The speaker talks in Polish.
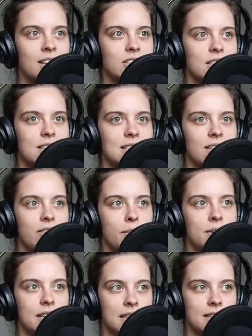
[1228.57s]
Jeżeli
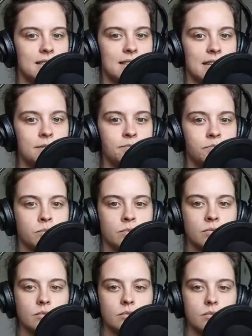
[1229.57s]
stawiamy granice,
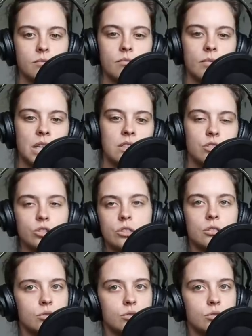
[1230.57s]
to